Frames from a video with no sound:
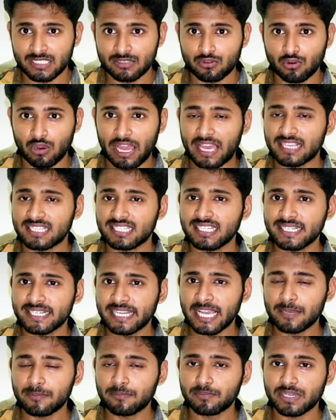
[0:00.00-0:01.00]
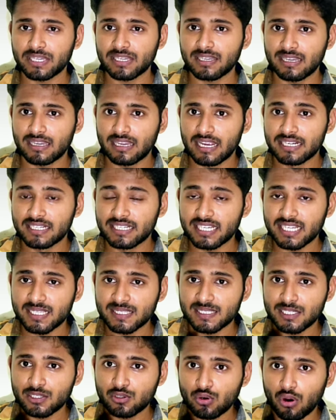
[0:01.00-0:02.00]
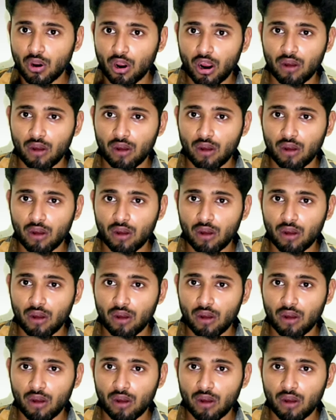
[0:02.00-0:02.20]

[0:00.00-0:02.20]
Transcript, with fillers: तो ऐसे टाइम पे ट्रेजडी को